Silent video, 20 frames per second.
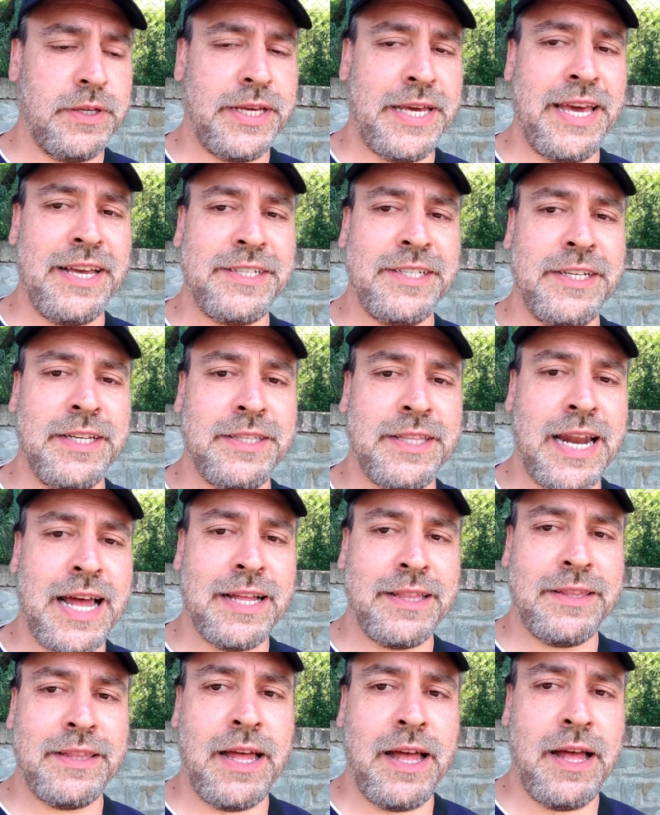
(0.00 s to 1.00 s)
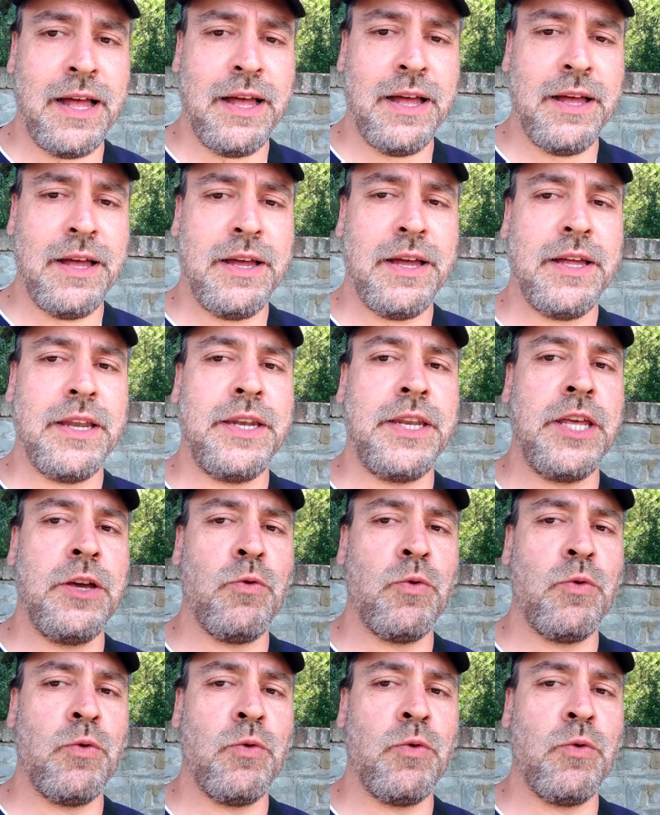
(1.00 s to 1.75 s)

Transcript: che si tratta di